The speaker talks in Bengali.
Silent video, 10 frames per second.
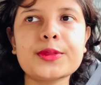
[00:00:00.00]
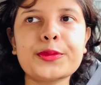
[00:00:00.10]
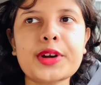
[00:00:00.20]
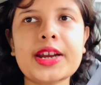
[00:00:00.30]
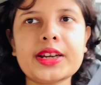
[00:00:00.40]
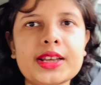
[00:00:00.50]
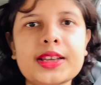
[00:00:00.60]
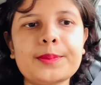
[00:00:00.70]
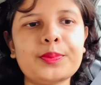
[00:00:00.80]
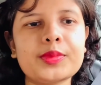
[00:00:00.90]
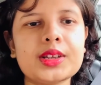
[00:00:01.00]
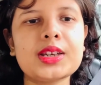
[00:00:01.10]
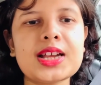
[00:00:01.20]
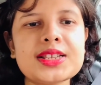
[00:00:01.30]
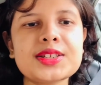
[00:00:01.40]
ফ্রাইডে
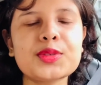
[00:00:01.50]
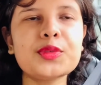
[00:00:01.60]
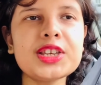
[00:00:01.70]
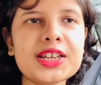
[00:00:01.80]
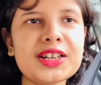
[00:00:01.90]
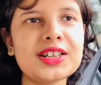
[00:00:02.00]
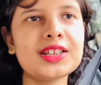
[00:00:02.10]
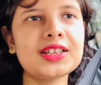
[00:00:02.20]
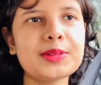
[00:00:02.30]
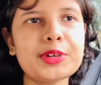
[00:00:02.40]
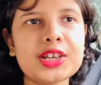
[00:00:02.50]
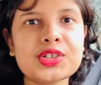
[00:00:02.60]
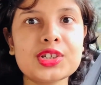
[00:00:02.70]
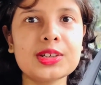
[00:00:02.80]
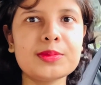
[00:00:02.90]
লাস্ট উইকেন্ডে আমরা
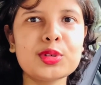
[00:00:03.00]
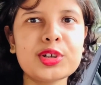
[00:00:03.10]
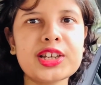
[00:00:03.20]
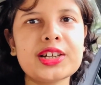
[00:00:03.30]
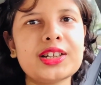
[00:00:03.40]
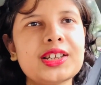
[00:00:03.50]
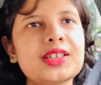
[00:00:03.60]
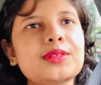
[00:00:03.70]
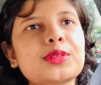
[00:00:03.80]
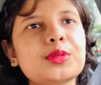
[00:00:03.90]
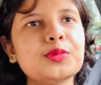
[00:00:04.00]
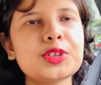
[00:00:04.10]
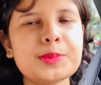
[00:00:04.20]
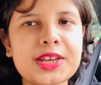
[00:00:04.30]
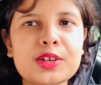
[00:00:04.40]
গেছিলাম গড়িয়াহাটে
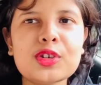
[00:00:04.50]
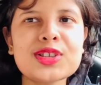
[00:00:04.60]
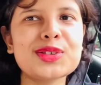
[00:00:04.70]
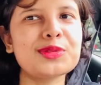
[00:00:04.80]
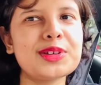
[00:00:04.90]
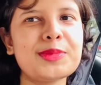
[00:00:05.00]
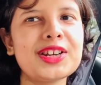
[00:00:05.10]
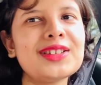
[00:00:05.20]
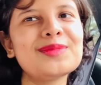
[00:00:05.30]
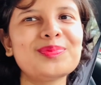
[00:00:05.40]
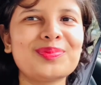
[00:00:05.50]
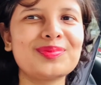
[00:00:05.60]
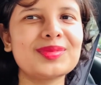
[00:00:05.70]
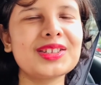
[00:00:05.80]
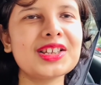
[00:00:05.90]
উইথ মাই ইনলস তো এবারে
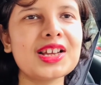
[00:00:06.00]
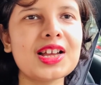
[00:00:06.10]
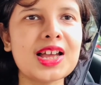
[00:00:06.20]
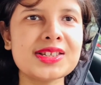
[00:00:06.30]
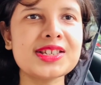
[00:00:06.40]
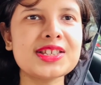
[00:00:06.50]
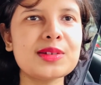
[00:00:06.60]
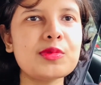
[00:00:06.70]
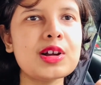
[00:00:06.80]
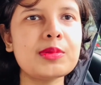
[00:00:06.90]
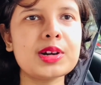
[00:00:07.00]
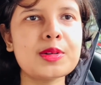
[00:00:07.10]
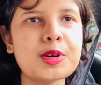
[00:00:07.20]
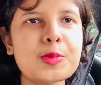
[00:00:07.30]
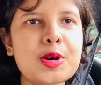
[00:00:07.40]
আজকে যাব আবার
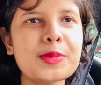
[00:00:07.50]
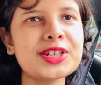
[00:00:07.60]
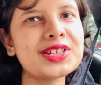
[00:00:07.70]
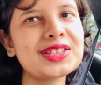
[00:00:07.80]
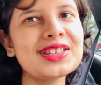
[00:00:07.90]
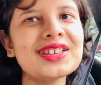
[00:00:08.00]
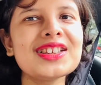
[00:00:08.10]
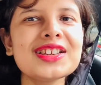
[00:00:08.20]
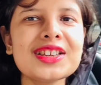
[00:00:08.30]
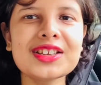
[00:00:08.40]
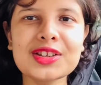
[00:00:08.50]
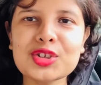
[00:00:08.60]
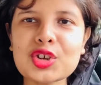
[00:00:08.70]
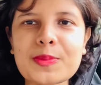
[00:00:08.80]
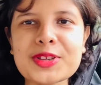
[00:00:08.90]
আমার বাবা মার সাথে
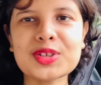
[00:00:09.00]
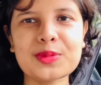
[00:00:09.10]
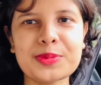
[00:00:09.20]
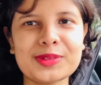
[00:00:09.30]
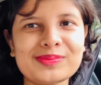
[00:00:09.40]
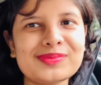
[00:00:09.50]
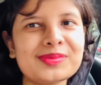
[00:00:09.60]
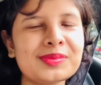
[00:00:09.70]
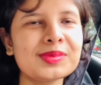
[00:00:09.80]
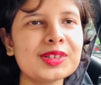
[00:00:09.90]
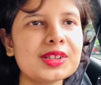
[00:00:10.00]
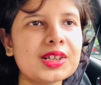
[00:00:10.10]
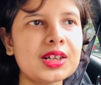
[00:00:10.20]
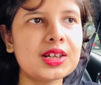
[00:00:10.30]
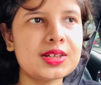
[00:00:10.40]
শপার স্টপে
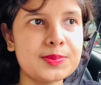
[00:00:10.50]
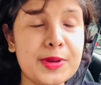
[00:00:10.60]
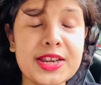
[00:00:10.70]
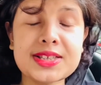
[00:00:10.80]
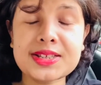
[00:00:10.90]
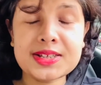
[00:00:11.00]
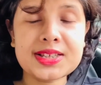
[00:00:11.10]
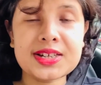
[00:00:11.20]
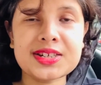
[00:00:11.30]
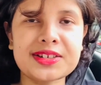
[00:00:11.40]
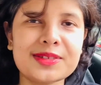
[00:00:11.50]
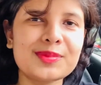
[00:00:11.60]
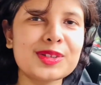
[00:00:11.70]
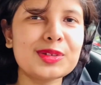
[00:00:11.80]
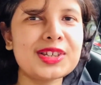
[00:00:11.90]
আর মানে সিটি সেন্টারে
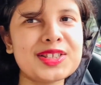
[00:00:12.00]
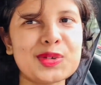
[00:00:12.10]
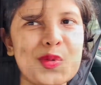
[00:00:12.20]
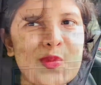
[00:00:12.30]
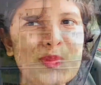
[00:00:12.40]
তো লেটস গো